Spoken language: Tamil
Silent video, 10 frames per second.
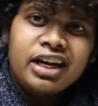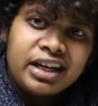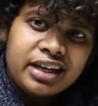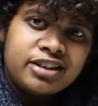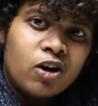
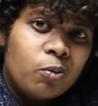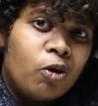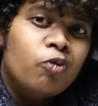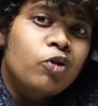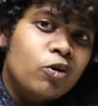இன்க்ரீஸ்
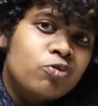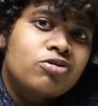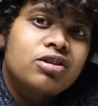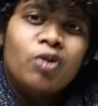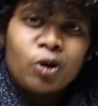ஆகுமோ
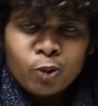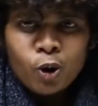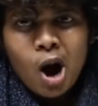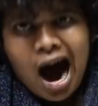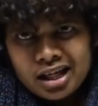வியூஸ்
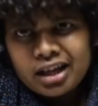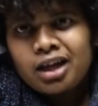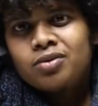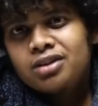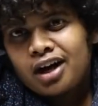வருமோ அதே
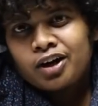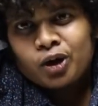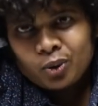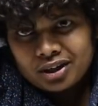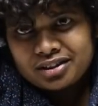தான் வந்து
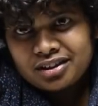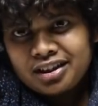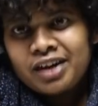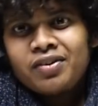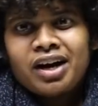கண்டினியூ ஆச்சு
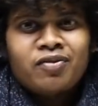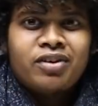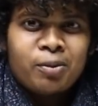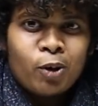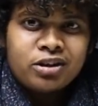ஈவன்
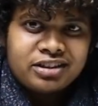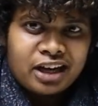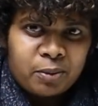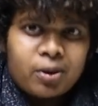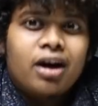ஆஃப்டர் ஐ பாட் திஸ்
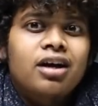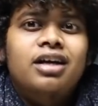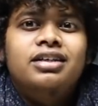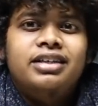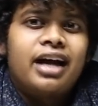கேமரா
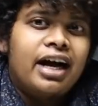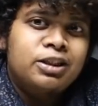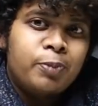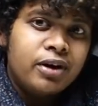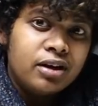சி ஐ
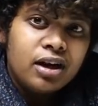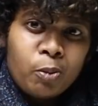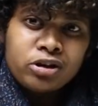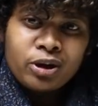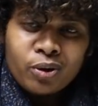ஸ்பெண்ட்
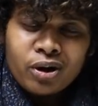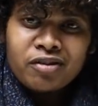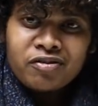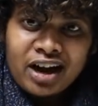மோர் தென் ஒன் அண்ட் ஆஃப்